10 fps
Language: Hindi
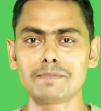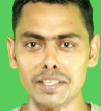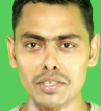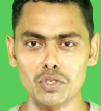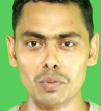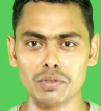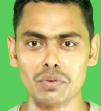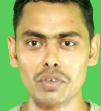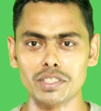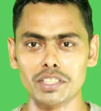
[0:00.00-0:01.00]
थैंक यू सो मच
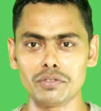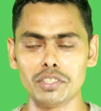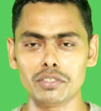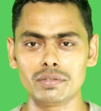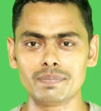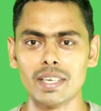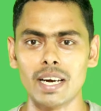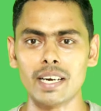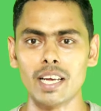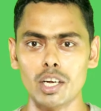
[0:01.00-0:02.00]
फॉर वॉचिंग दिस वीडियो
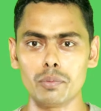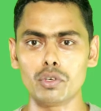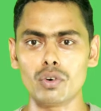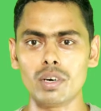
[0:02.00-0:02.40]
एंड आई लव यू